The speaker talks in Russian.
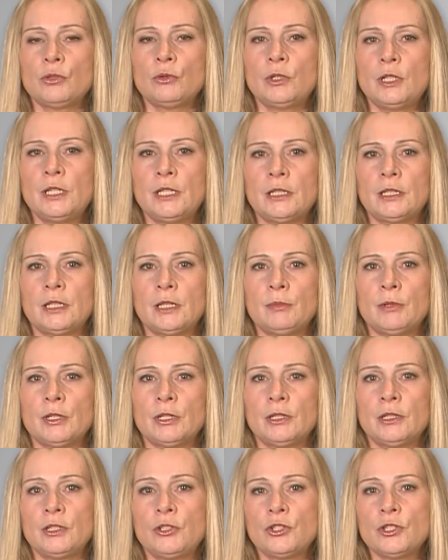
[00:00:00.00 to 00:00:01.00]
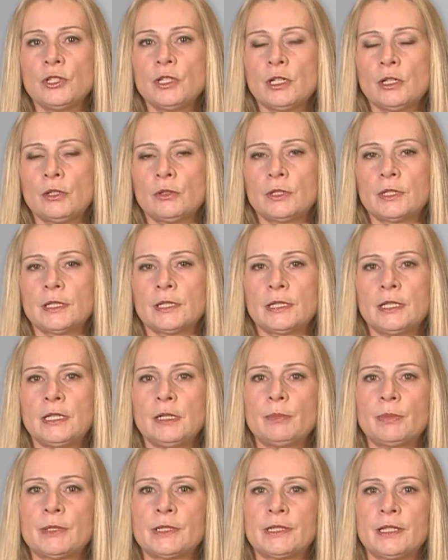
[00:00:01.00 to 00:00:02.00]
клетками начинаются
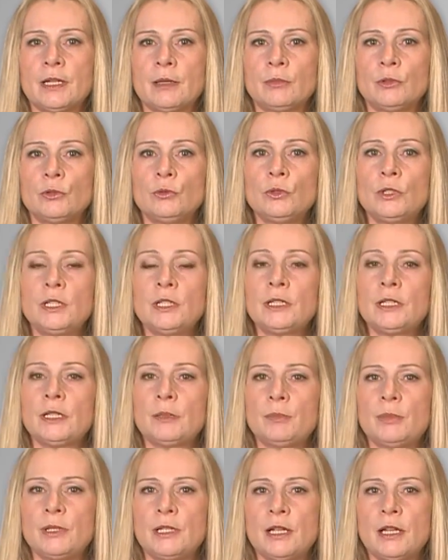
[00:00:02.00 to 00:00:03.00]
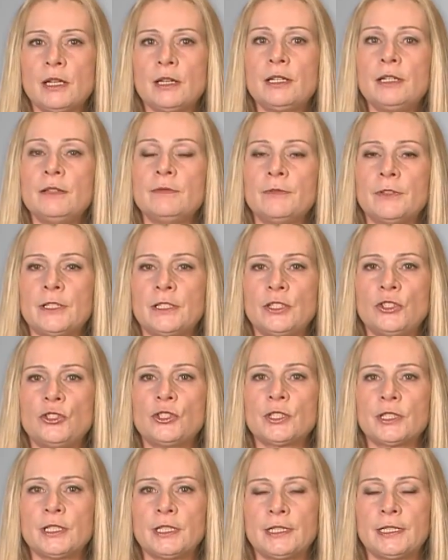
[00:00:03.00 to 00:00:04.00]
слепо замкнутые капилляры
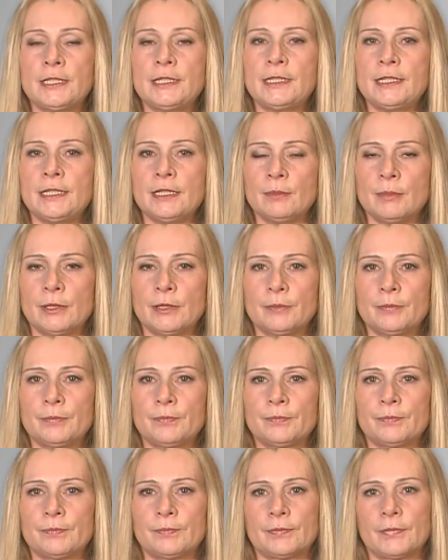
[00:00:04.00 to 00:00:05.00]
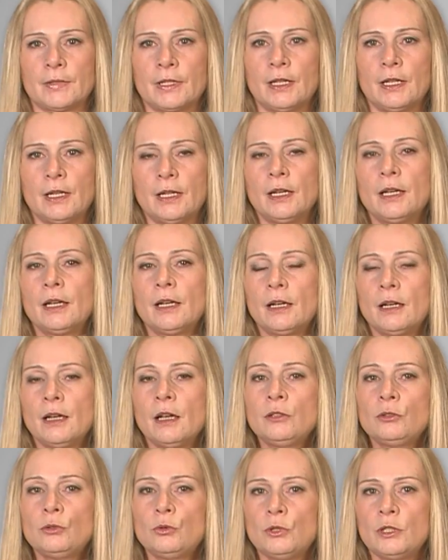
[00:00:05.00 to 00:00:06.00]
лимфатической системы.
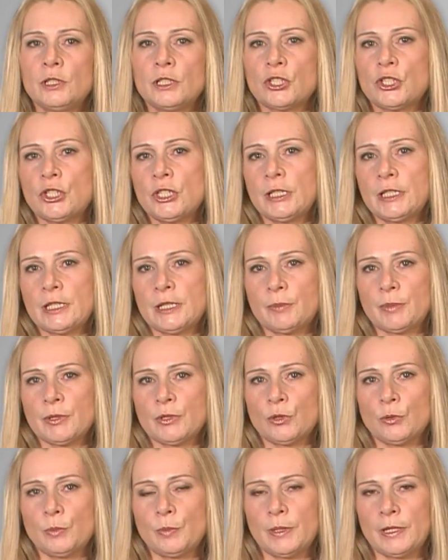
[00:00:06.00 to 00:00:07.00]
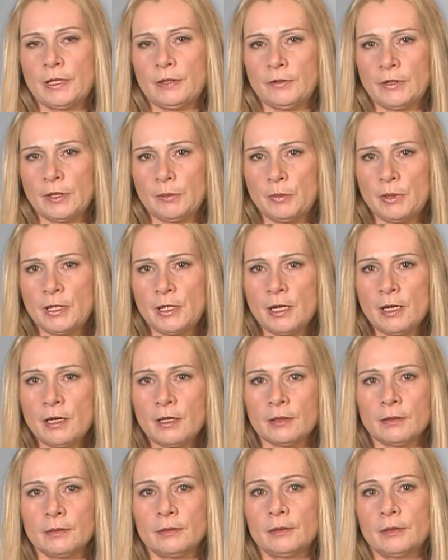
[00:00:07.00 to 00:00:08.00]
Как только жидкость поступает в
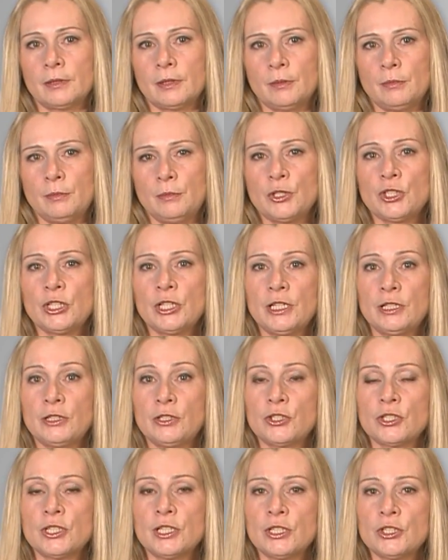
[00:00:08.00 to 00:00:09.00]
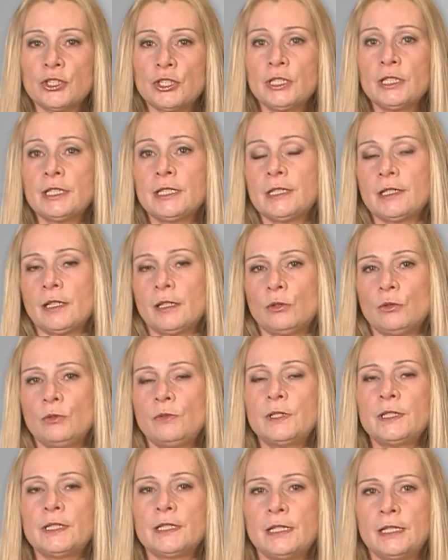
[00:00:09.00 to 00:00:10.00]
капилляры, межклеточная жидкость
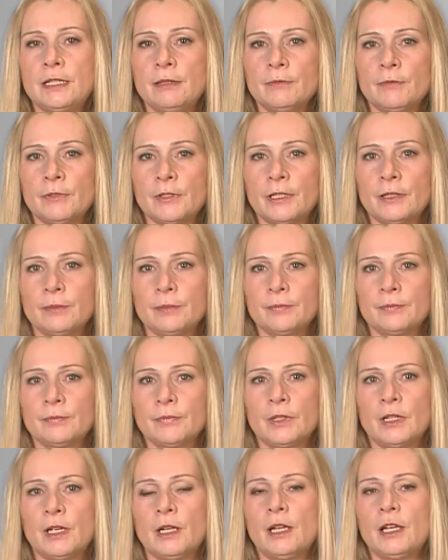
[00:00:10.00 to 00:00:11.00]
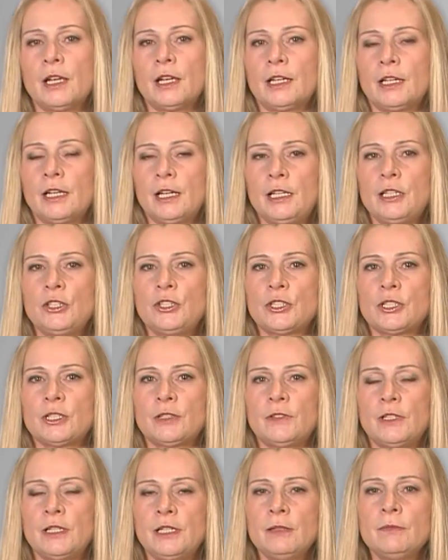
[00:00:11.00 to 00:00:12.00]
становится лимфой.
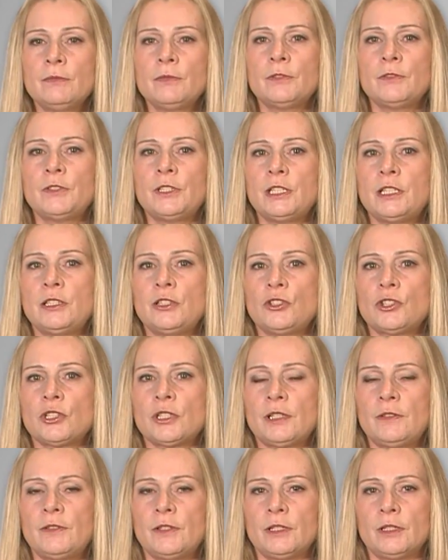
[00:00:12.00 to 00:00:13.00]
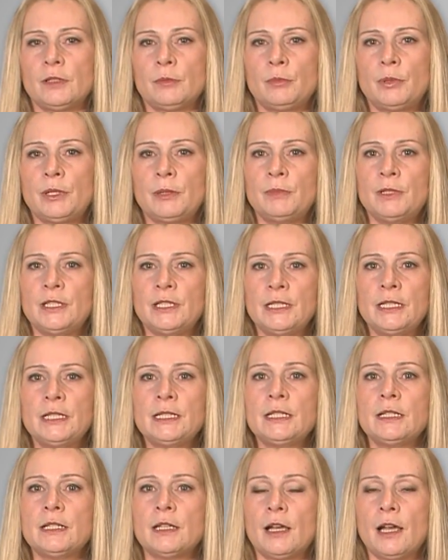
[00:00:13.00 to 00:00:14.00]
Количество лимфы в теле человека
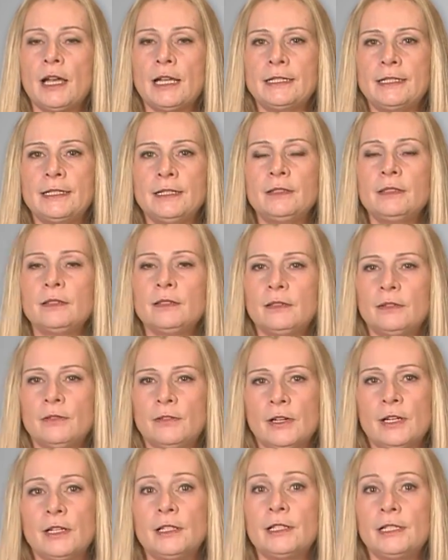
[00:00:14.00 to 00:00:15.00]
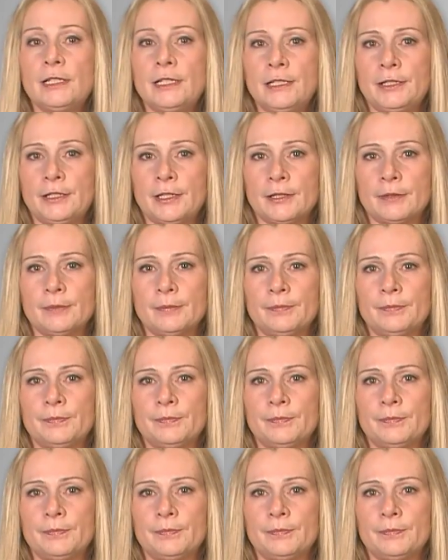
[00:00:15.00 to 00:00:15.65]
приблизительно 1-2 литра.